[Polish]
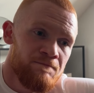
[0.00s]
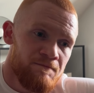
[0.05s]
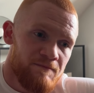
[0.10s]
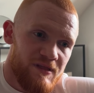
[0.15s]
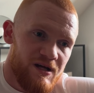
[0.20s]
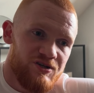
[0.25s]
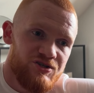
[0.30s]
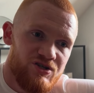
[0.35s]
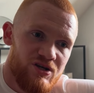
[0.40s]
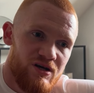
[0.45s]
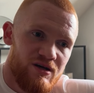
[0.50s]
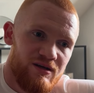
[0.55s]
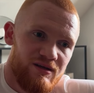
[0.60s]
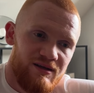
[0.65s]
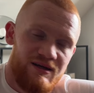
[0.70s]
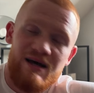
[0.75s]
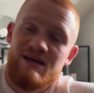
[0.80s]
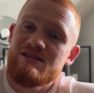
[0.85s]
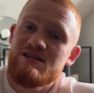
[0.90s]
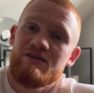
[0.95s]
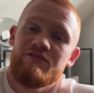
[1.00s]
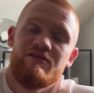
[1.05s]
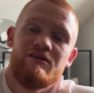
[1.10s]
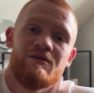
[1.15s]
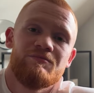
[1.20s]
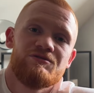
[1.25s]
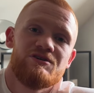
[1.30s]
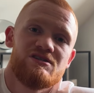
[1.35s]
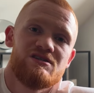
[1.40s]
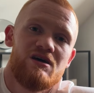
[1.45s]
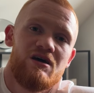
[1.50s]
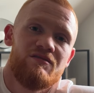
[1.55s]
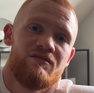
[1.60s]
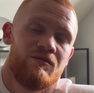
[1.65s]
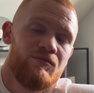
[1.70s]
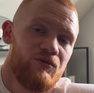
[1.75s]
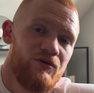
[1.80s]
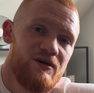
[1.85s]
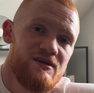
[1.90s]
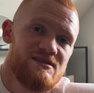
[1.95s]
Także ja za chwilę przedstawię
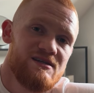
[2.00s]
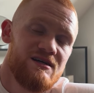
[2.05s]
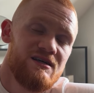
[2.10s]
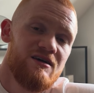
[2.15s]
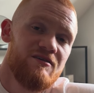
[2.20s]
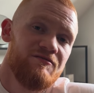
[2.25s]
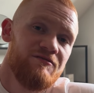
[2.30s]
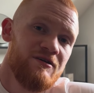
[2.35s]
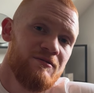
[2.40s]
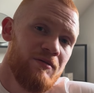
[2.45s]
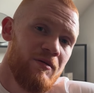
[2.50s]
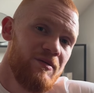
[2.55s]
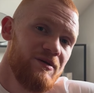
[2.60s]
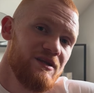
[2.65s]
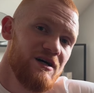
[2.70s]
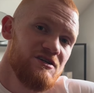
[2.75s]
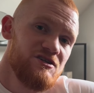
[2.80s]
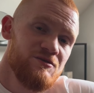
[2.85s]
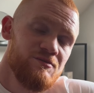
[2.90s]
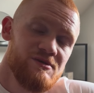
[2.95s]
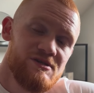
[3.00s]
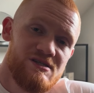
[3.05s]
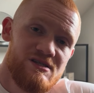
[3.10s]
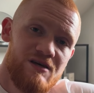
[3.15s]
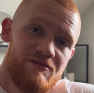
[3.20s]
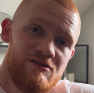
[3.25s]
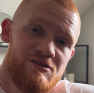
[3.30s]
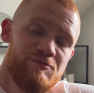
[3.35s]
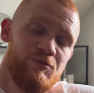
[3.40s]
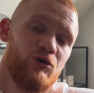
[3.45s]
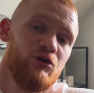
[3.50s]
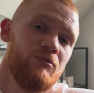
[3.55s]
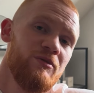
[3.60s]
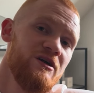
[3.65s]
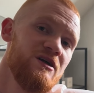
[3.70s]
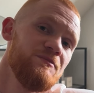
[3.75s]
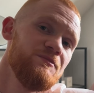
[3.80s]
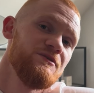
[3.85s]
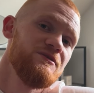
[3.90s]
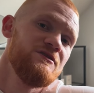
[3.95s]
Wam moje zdanie, Wy pamiętajcie, by zostawić
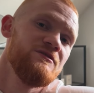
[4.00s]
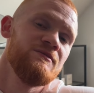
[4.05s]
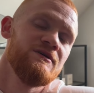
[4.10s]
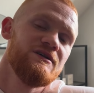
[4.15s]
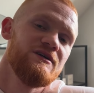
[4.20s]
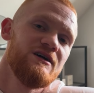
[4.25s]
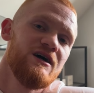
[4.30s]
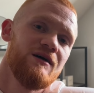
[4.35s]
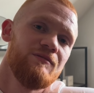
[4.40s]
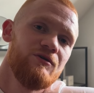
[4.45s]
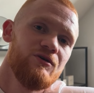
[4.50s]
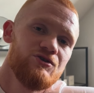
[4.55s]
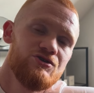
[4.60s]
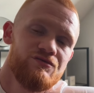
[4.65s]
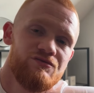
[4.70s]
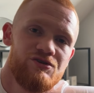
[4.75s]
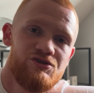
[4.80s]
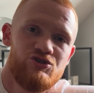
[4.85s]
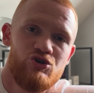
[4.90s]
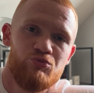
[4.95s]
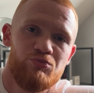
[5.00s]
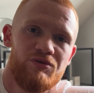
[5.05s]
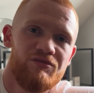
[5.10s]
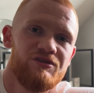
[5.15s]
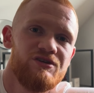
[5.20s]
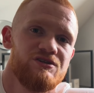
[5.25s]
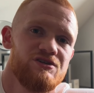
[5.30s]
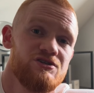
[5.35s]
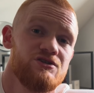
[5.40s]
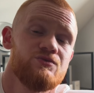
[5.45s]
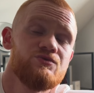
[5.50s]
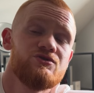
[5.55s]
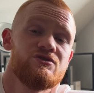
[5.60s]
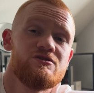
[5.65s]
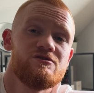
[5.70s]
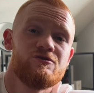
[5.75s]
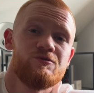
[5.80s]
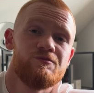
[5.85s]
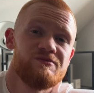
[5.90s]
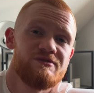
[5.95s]
polubienie pod tym materiałem i oczywiście upewnijcie się, czy
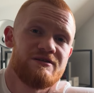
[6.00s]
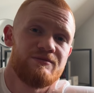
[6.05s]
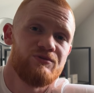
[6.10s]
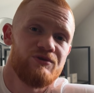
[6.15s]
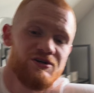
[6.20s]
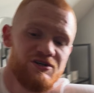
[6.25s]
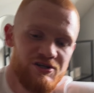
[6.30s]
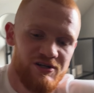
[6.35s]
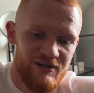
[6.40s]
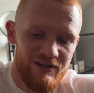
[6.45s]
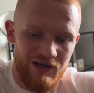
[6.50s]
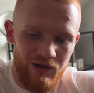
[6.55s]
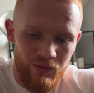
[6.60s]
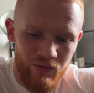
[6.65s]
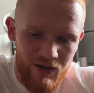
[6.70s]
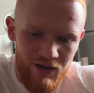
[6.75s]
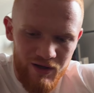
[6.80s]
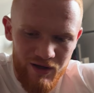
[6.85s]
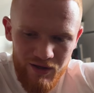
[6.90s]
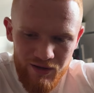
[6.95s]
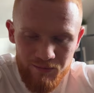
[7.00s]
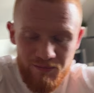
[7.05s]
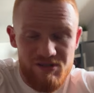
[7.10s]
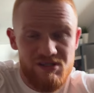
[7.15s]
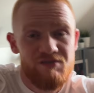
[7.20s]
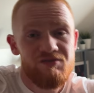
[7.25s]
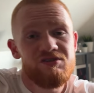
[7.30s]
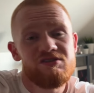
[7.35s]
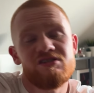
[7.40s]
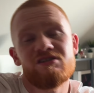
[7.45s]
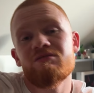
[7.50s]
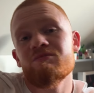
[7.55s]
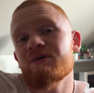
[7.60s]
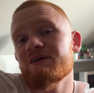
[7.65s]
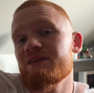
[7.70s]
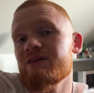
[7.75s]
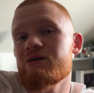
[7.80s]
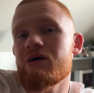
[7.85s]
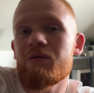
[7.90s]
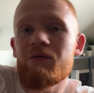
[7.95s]
subskrybujecie kanał, by ze wszystkimi
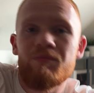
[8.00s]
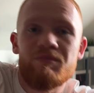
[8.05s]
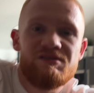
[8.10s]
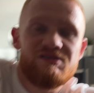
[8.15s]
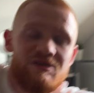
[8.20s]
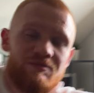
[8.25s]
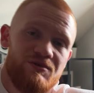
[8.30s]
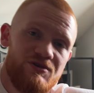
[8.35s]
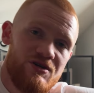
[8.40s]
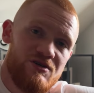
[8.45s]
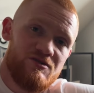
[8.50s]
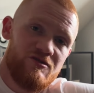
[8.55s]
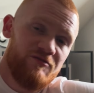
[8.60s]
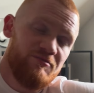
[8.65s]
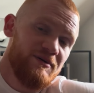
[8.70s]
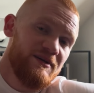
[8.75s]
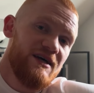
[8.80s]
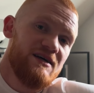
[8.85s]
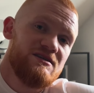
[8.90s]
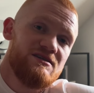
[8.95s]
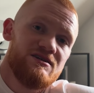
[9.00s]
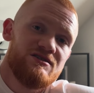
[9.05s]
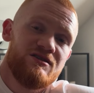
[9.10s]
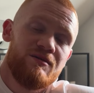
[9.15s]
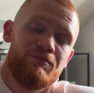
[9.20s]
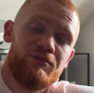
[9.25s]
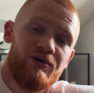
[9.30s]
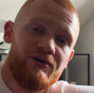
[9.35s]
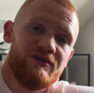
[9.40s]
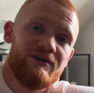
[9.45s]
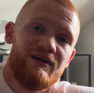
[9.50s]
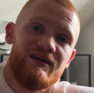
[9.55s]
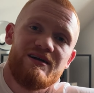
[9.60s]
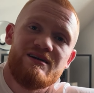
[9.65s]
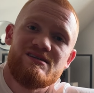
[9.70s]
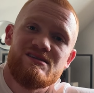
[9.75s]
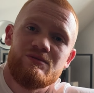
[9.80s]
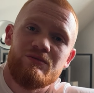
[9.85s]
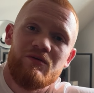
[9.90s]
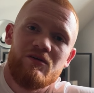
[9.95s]
materiałami być na bieżąco. Wpadajcie też na portal
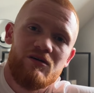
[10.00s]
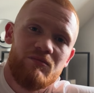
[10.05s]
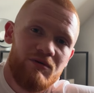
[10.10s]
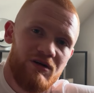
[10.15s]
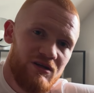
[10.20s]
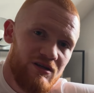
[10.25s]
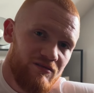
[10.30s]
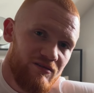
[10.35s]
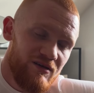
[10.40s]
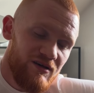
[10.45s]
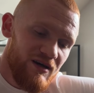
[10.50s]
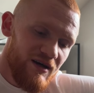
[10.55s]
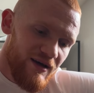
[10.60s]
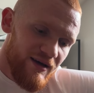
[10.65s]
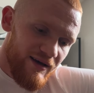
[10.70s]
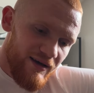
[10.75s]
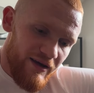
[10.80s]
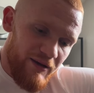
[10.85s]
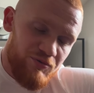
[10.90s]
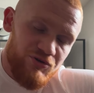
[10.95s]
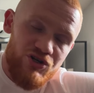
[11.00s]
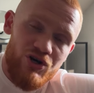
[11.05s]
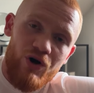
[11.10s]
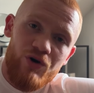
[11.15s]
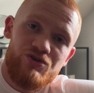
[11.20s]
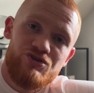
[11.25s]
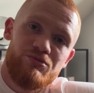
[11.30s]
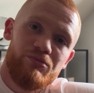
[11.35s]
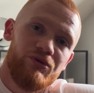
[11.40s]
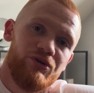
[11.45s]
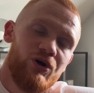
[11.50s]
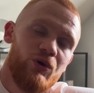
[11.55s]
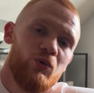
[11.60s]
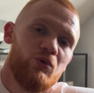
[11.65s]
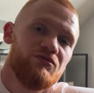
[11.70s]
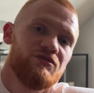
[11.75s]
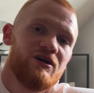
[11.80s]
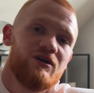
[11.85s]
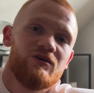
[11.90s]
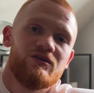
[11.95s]
TV i przechodzimy do
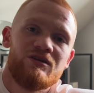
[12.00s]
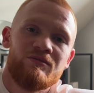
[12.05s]
głównego